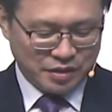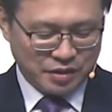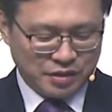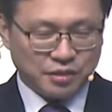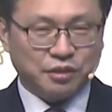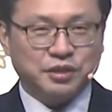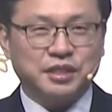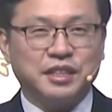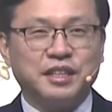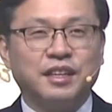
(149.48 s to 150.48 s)

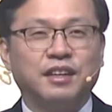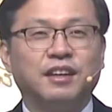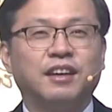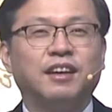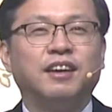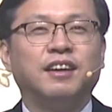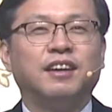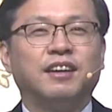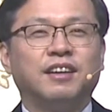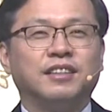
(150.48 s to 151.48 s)
선지자,
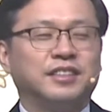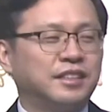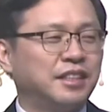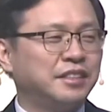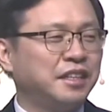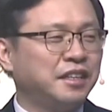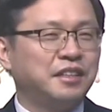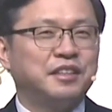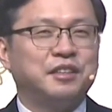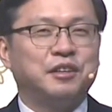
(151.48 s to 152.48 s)
제사장,
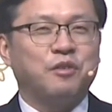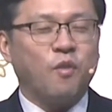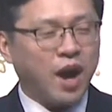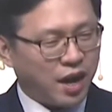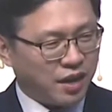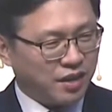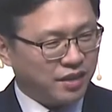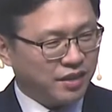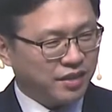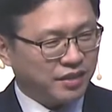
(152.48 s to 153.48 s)
왕.
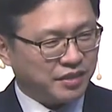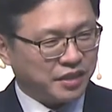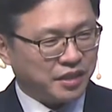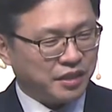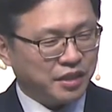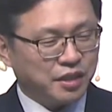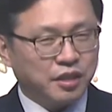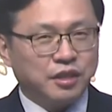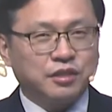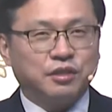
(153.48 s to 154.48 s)
예.
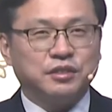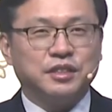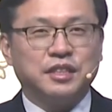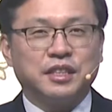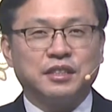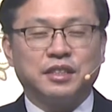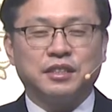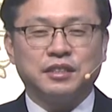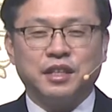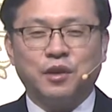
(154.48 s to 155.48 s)
선지자,
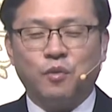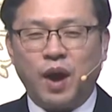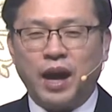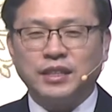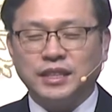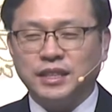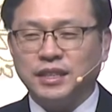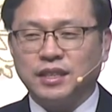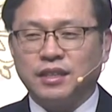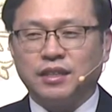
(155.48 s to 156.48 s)
제사장,
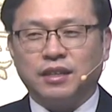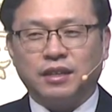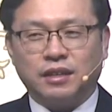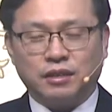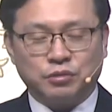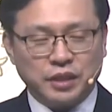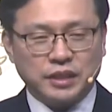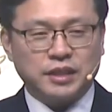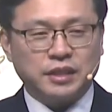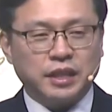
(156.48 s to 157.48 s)
왕은 어,
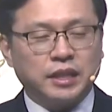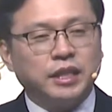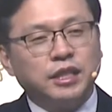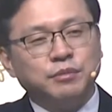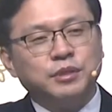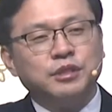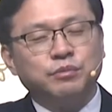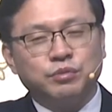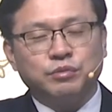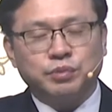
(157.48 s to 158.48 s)
구약시대 기름을,
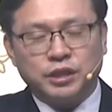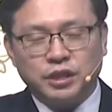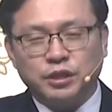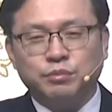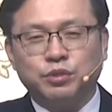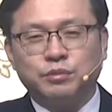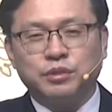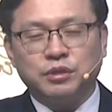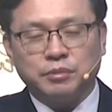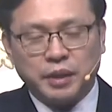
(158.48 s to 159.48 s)
부, 기름
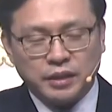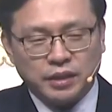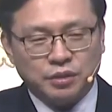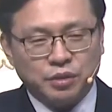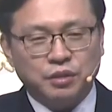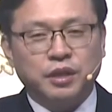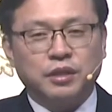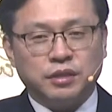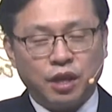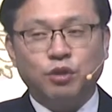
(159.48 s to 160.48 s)
부음을 받아서
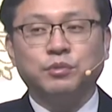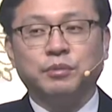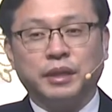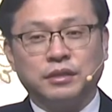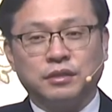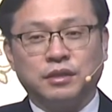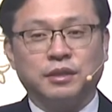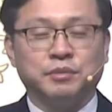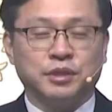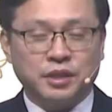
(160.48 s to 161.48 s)
세움을 받은
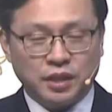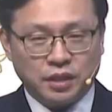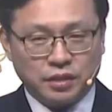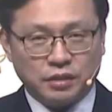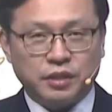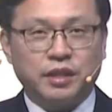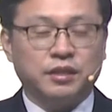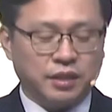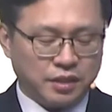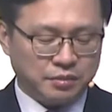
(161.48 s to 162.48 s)
사람들이 이 세
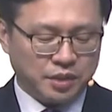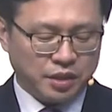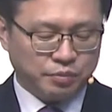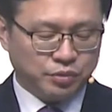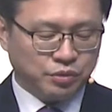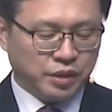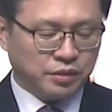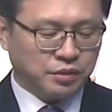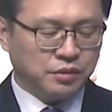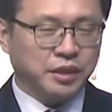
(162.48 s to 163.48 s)
사람, 세 부류가
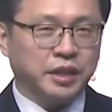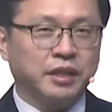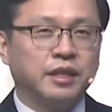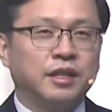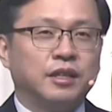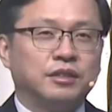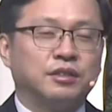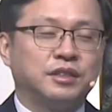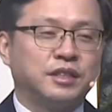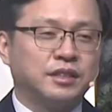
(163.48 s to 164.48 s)
있었는데,
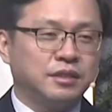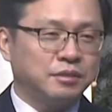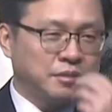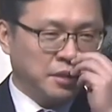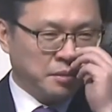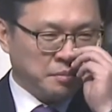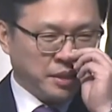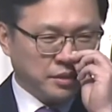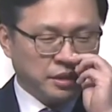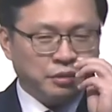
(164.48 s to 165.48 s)
선지자는
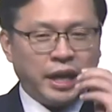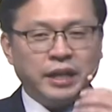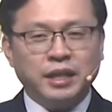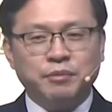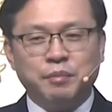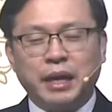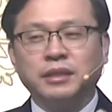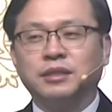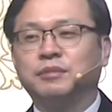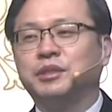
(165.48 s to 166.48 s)
말 그대로 하나님의
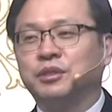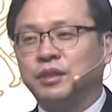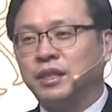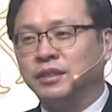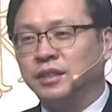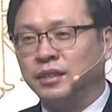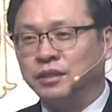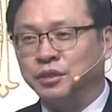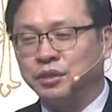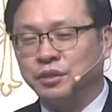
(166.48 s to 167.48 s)
말씀을 전하는
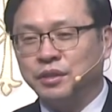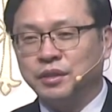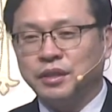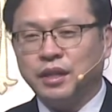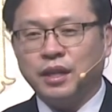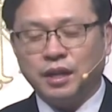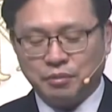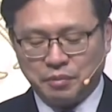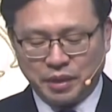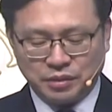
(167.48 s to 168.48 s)
자들이죠.
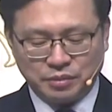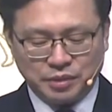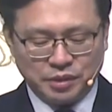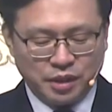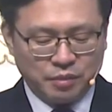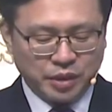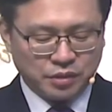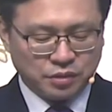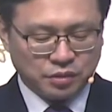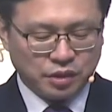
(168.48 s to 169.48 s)
하나님의 말씀을
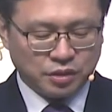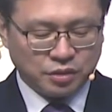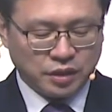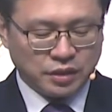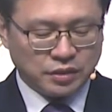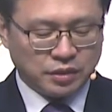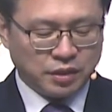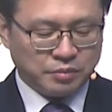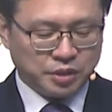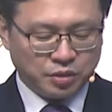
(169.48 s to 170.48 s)
백성들에게 전하는
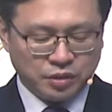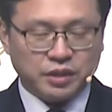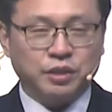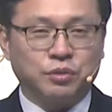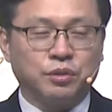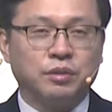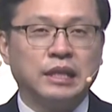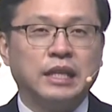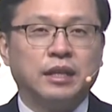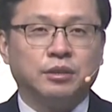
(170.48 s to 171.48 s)
사람이 선지자였고,
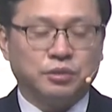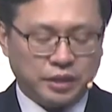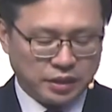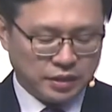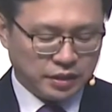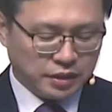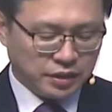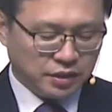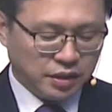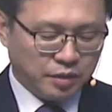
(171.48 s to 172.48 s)
또
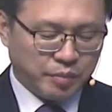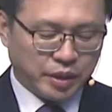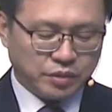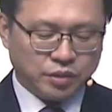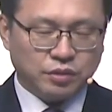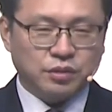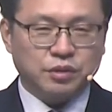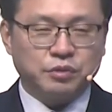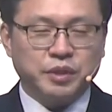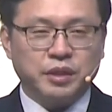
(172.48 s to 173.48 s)
제사장은
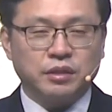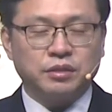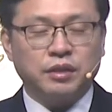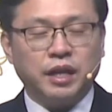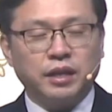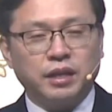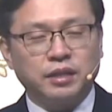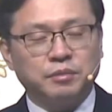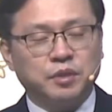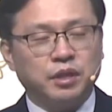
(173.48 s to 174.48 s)
백성들을 위해서
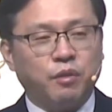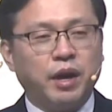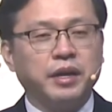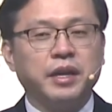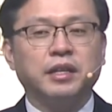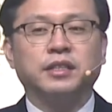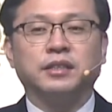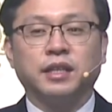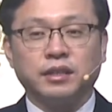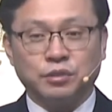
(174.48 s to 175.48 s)
하나님께 화해
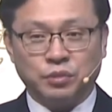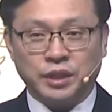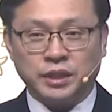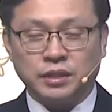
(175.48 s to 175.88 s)
제사를 올리는